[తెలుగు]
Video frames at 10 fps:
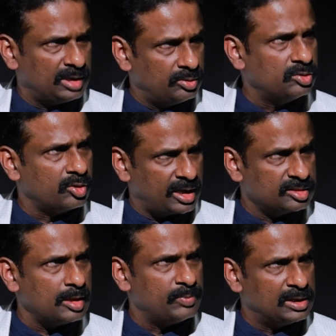మనం ఇది ఒక
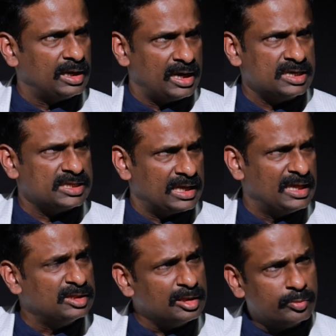ఎగ్జాంపుల్ క్రియేట్ చేయాలి
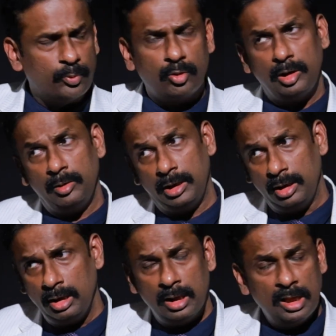ఎథిక్స్ పోయి
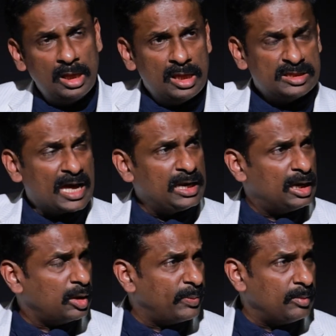
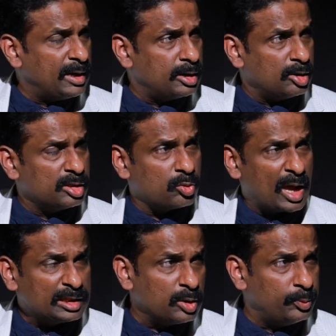శారీరకపరమైనటువంటి
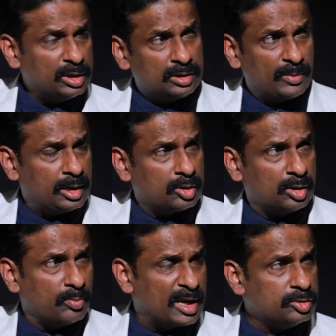
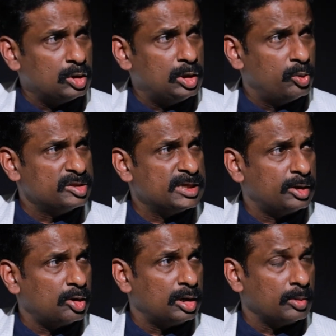స్వార్థపూరితమైనటువంటి మనుషుల్లో
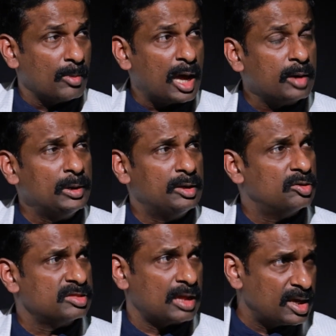వచ్చేటటువంటి మార్పులు
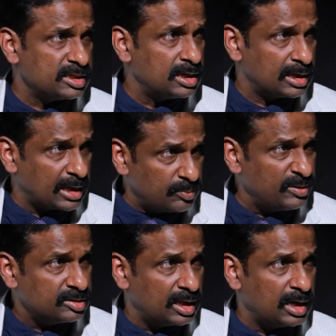ఈరోజు సమాజానికి
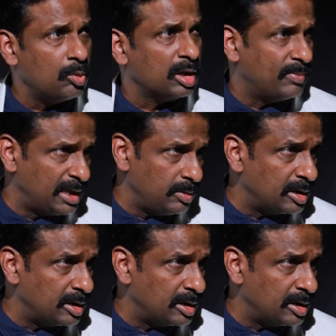కనిపిస్తేనే ఒక భయం